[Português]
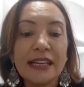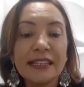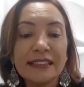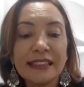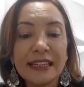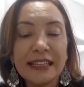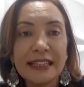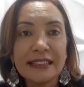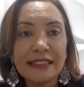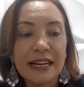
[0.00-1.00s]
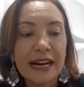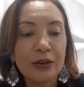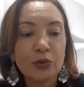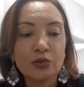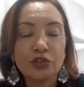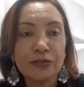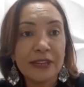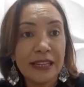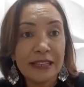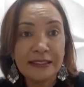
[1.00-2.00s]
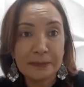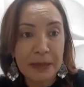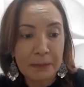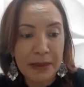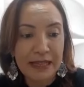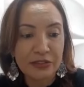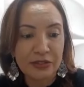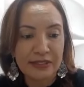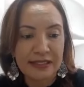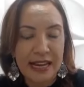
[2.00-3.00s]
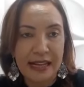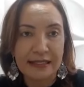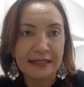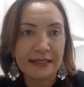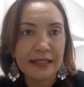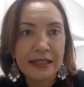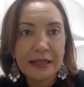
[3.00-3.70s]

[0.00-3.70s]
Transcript: em ter que lidar com os diferentes papéis sociais,